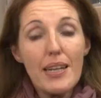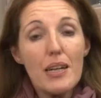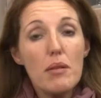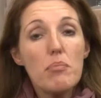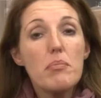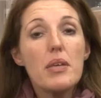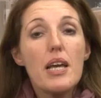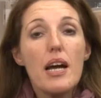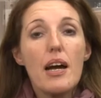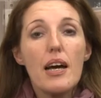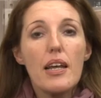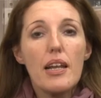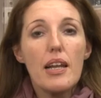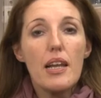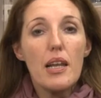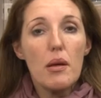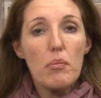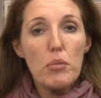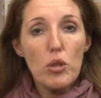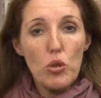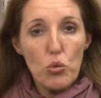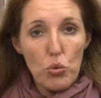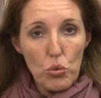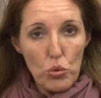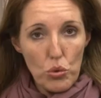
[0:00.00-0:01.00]
cambiare le
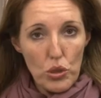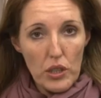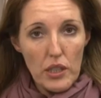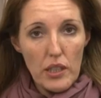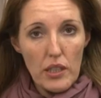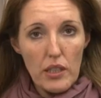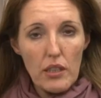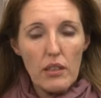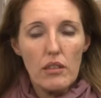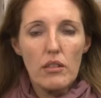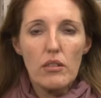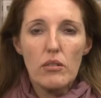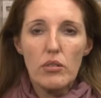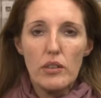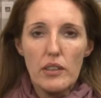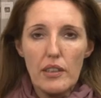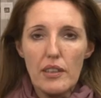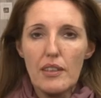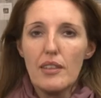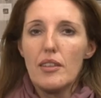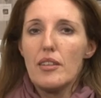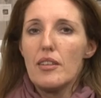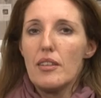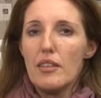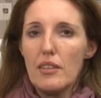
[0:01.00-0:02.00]
abitudini,
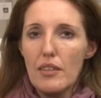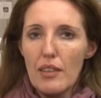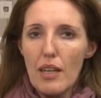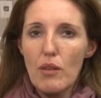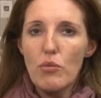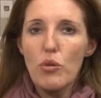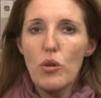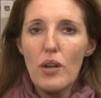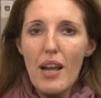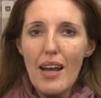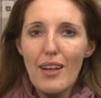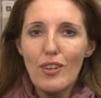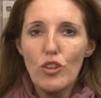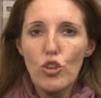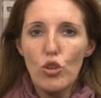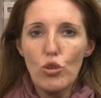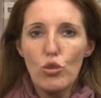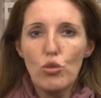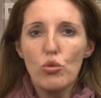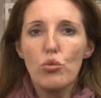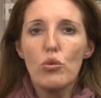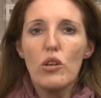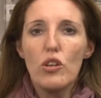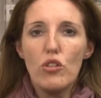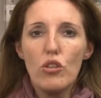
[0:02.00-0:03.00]
quindi eh, lavorando
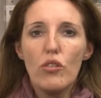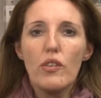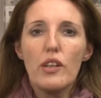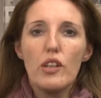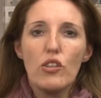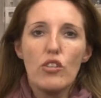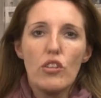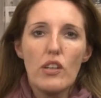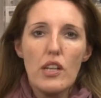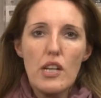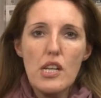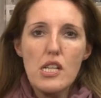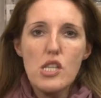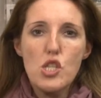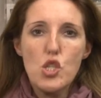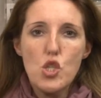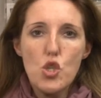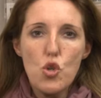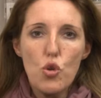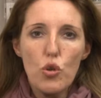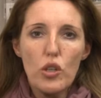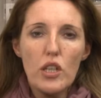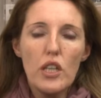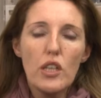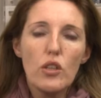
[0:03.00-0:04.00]
sulle giovani
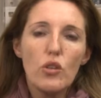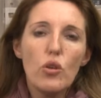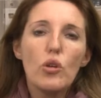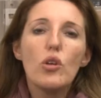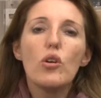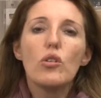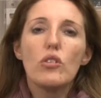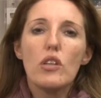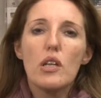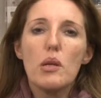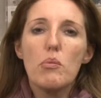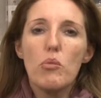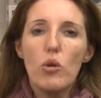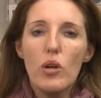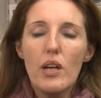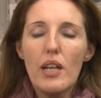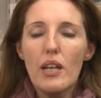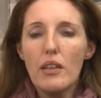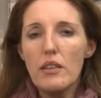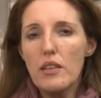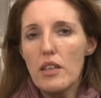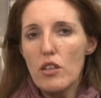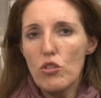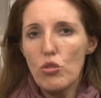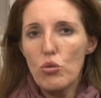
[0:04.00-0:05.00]
generazioni, noi otterremo il
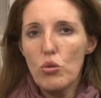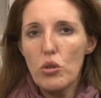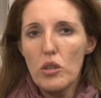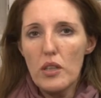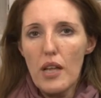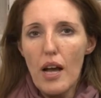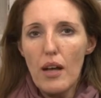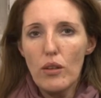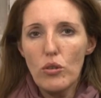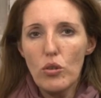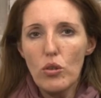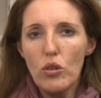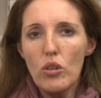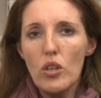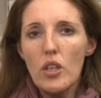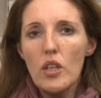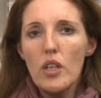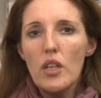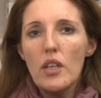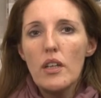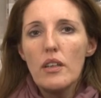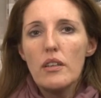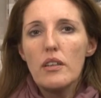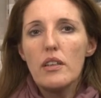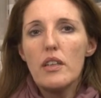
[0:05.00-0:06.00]
grande risultato
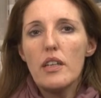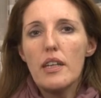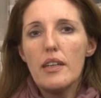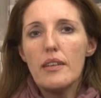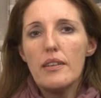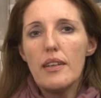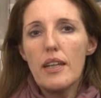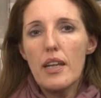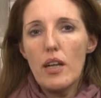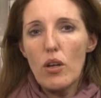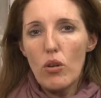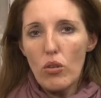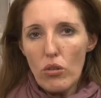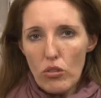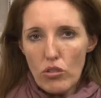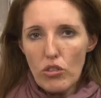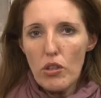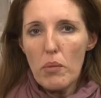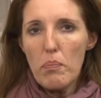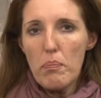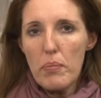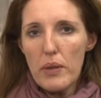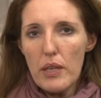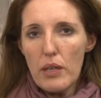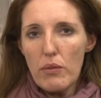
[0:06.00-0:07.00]
di rendere
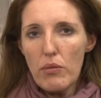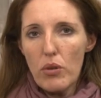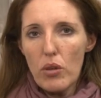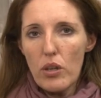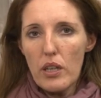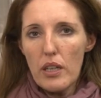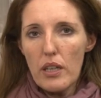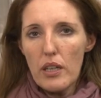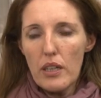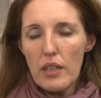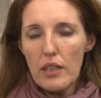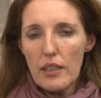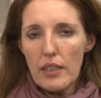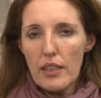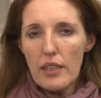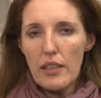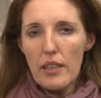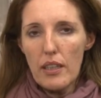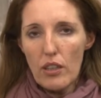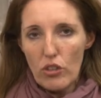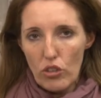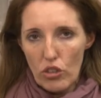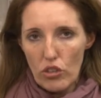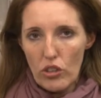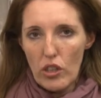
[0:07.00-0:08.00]
consapevole
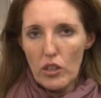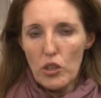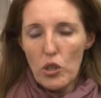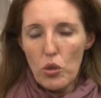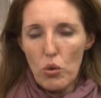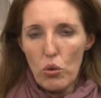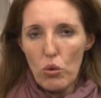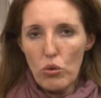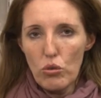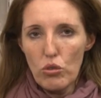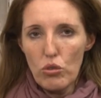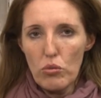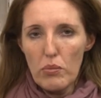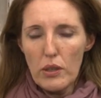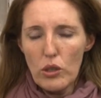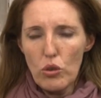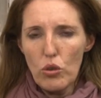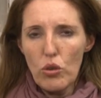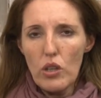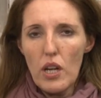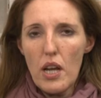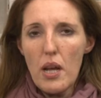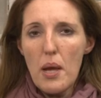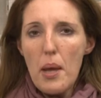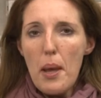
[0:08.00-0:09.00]
il cittadino
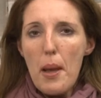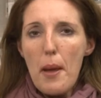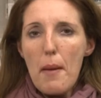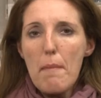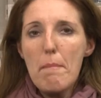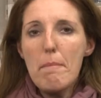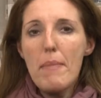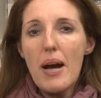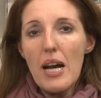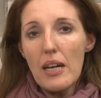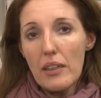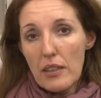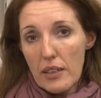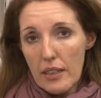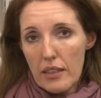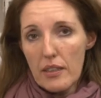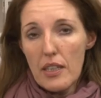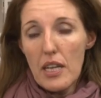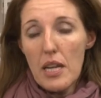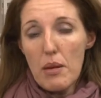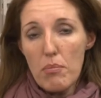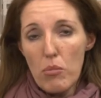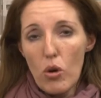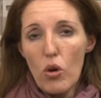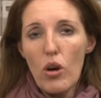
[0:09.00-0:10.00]
consumatore, ma
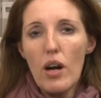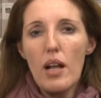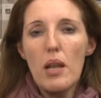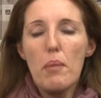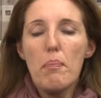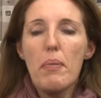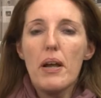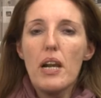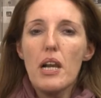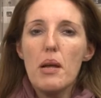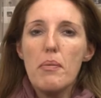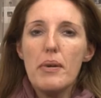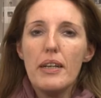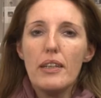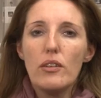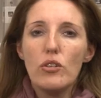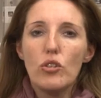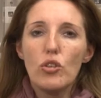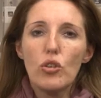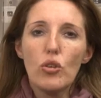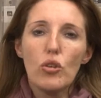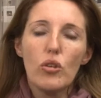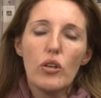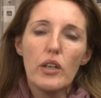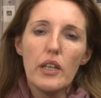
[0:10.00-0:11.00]
chiederemo al
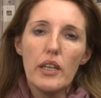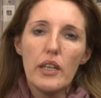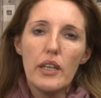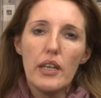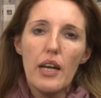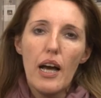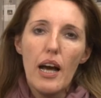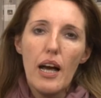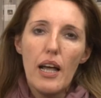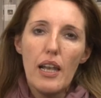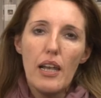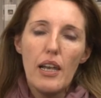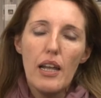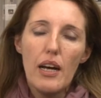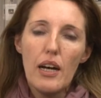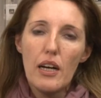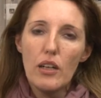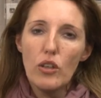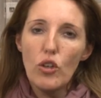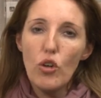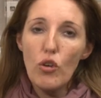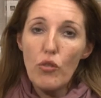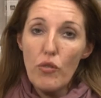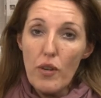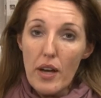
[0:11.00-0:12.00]
Parlamento e al
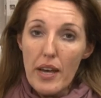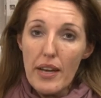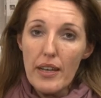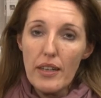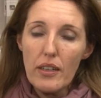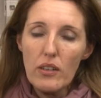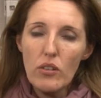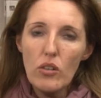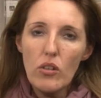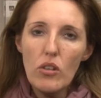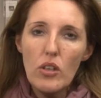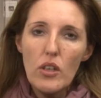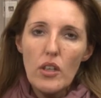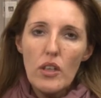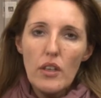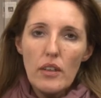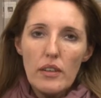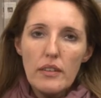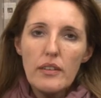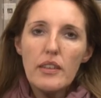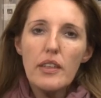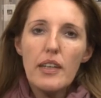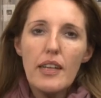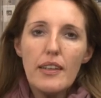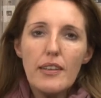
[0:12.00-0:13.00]
governo
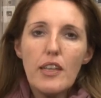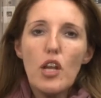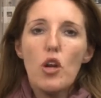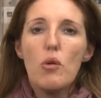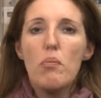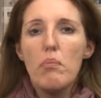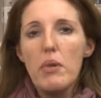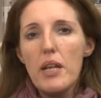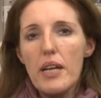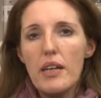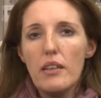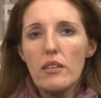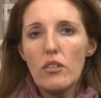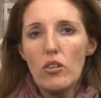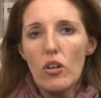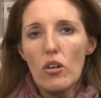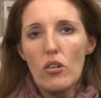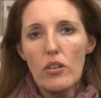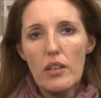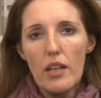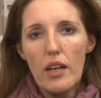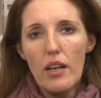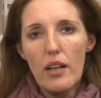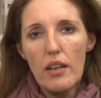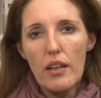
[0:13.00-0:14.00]
di rendere
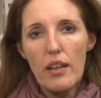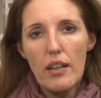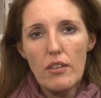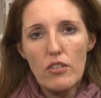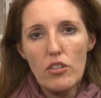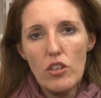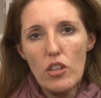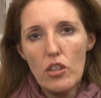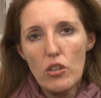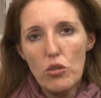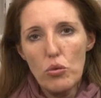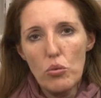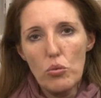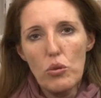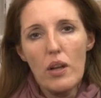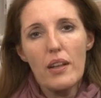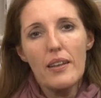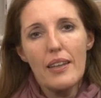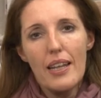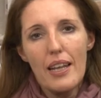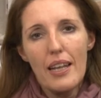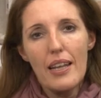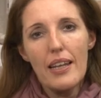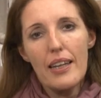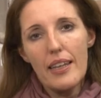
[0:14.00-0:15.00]
obbligatoria la scrittura
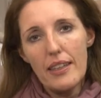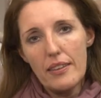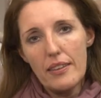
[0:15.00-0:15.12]
nelle delle